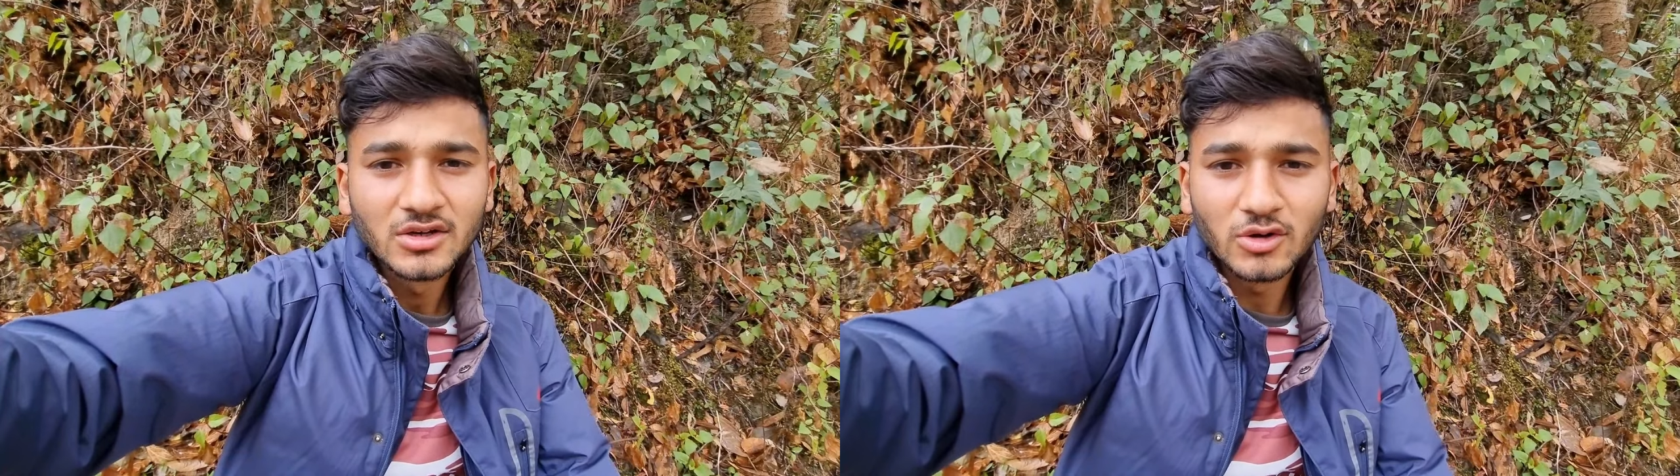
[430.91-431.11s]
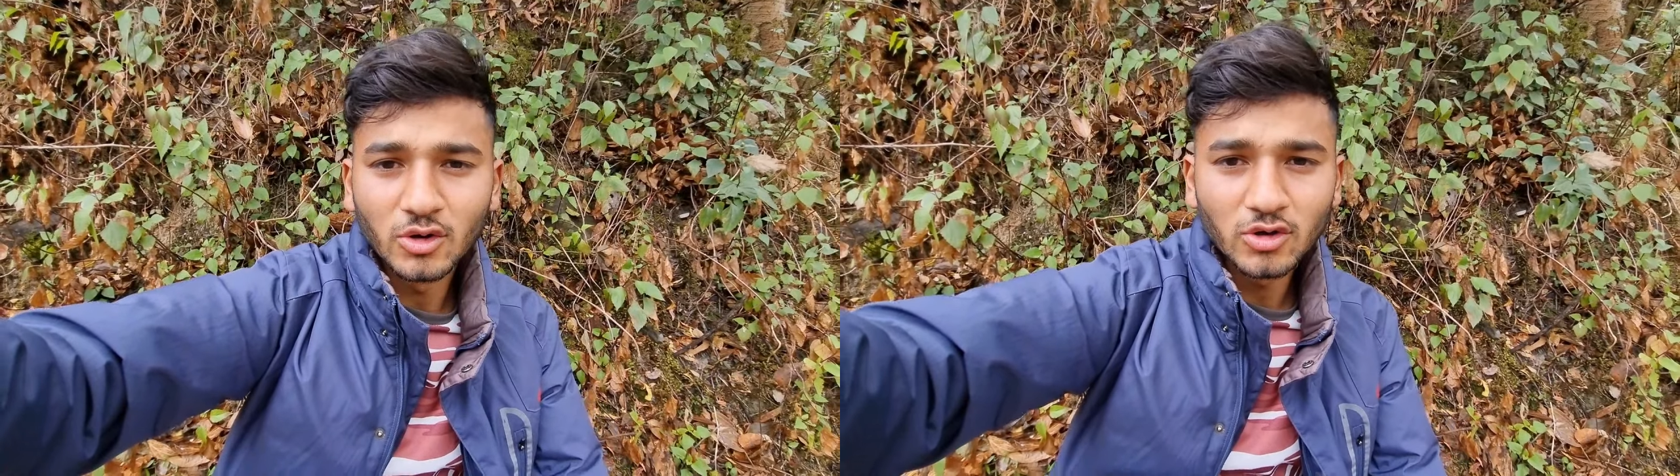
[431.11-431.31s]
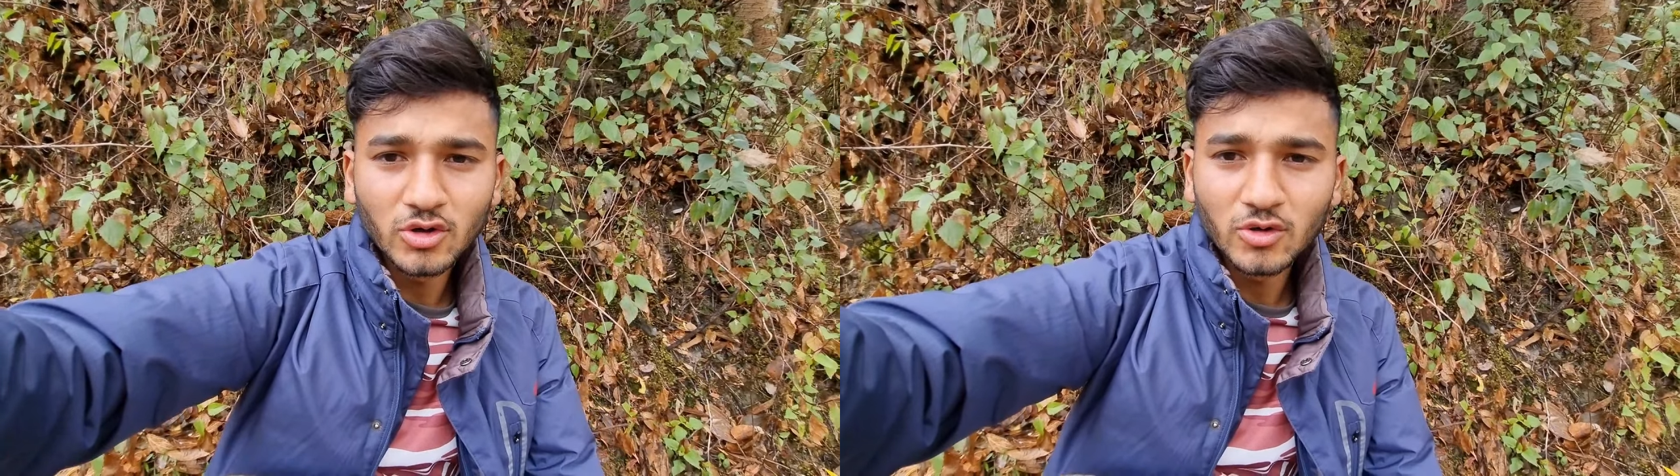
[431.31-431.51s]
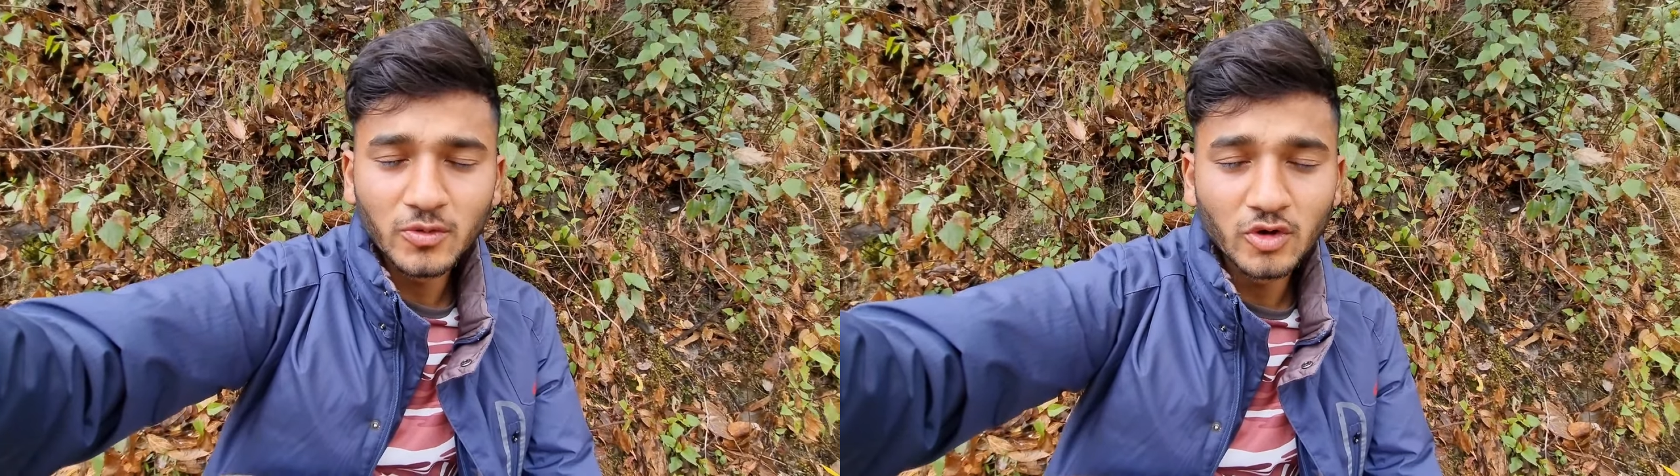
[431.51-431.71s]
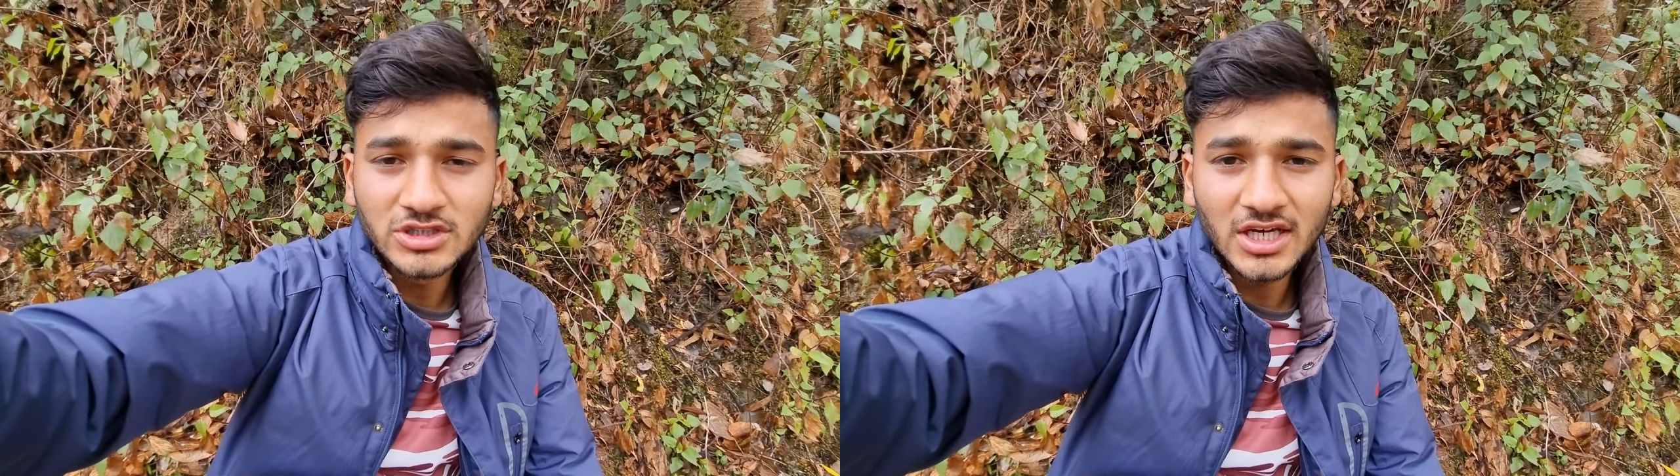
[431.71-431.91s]
तो डॉक्टरों को
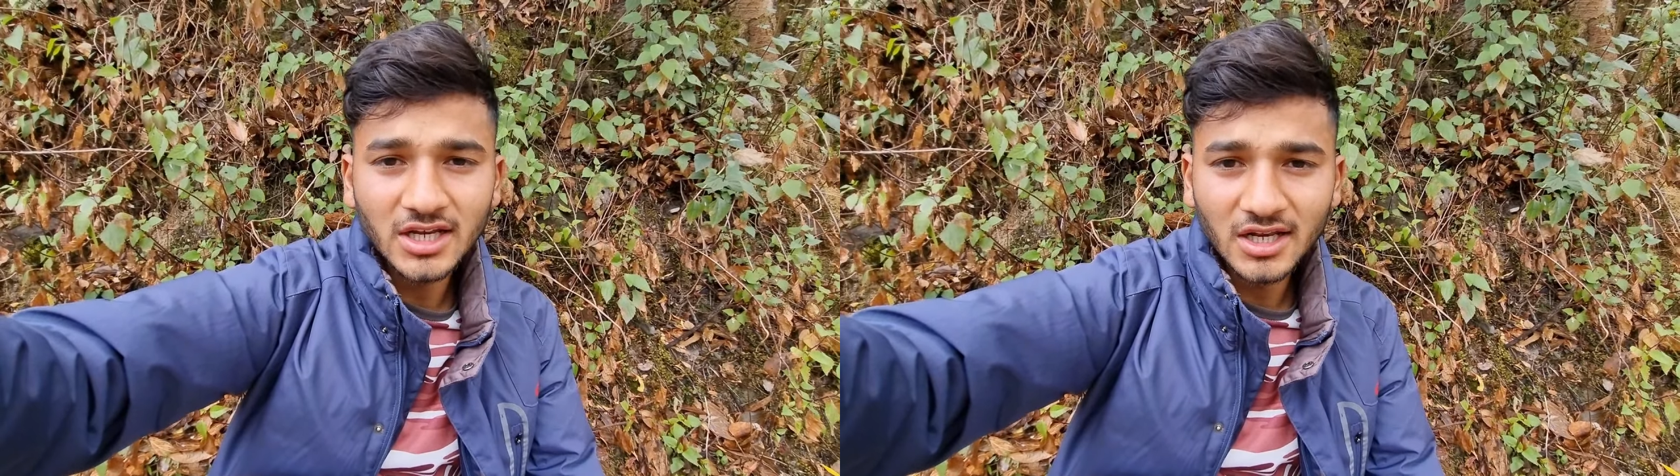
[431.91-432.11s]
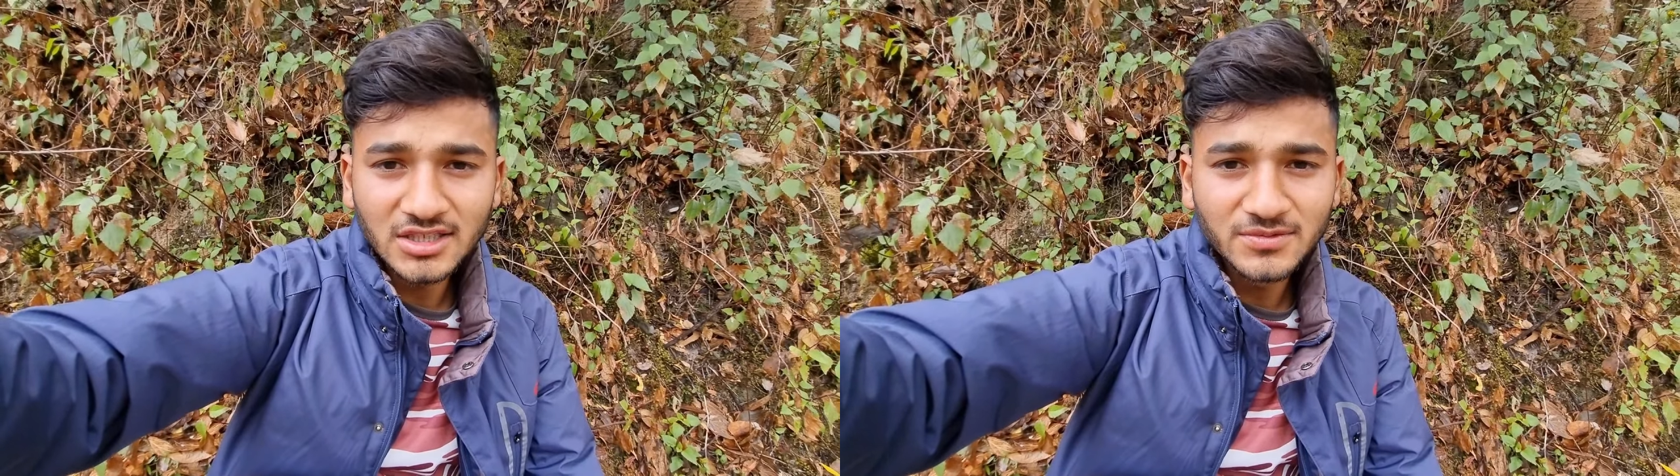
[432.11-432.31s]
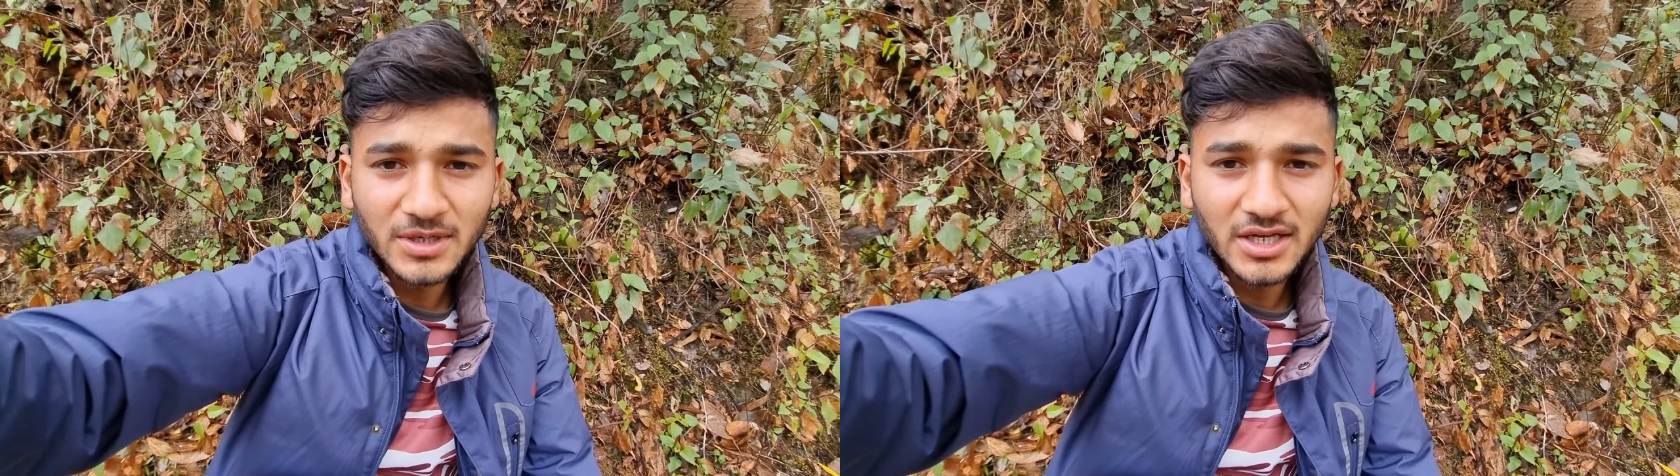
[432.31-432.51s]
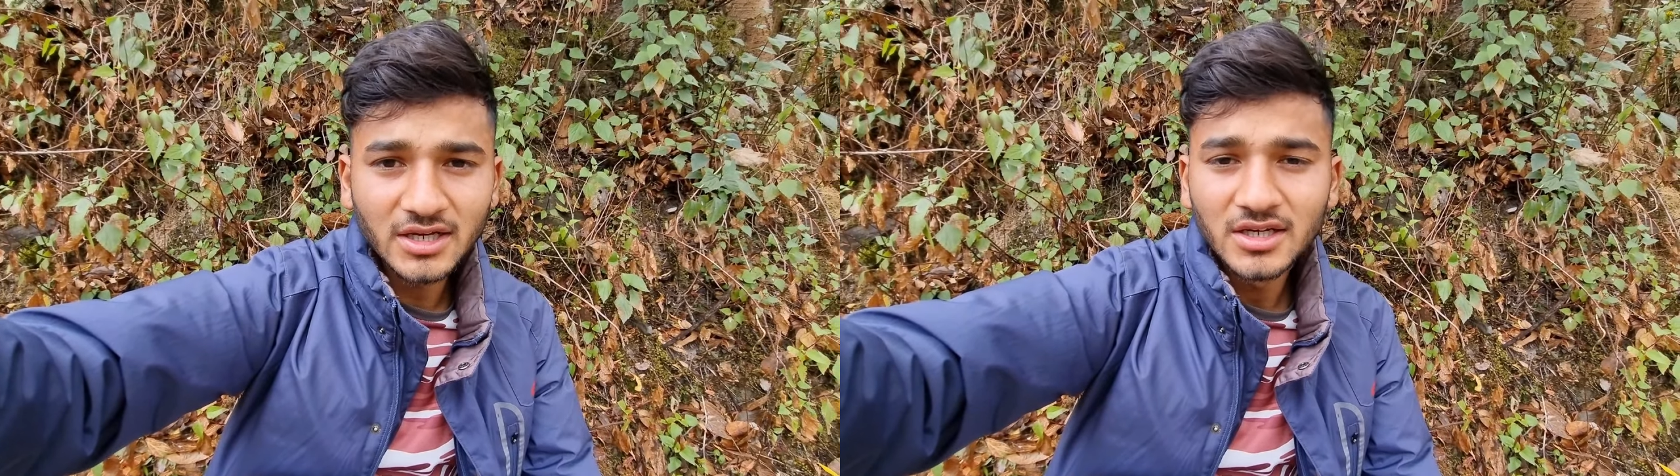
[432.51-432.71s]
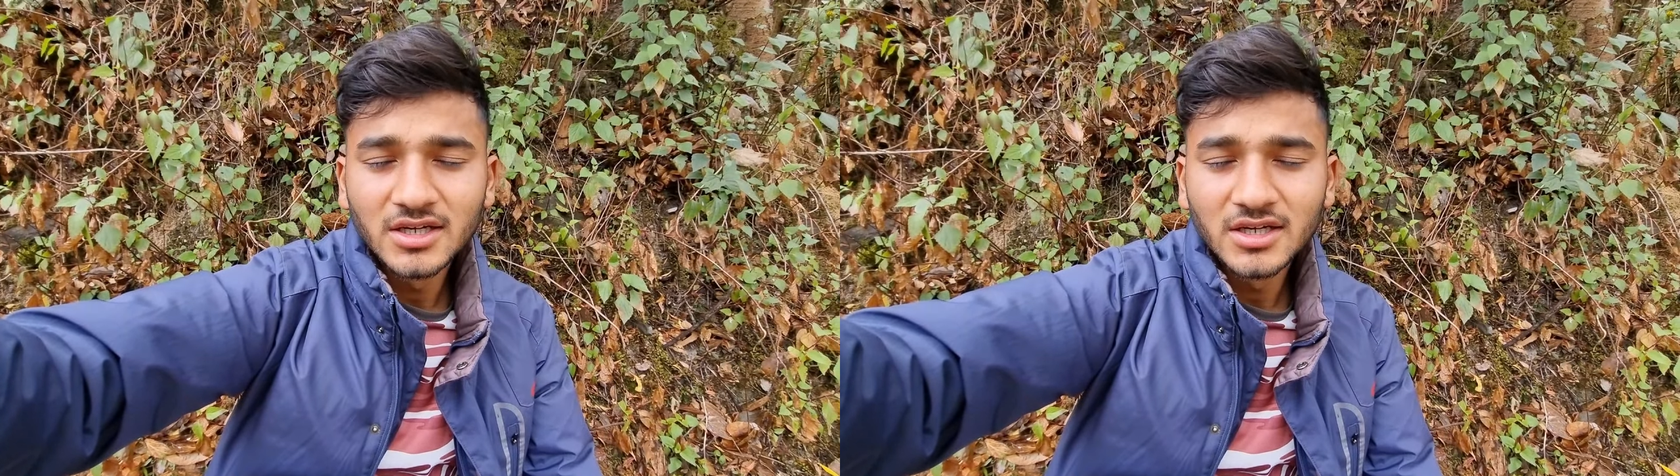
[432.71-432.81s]
भी हो जाएगा लंच ब्रेक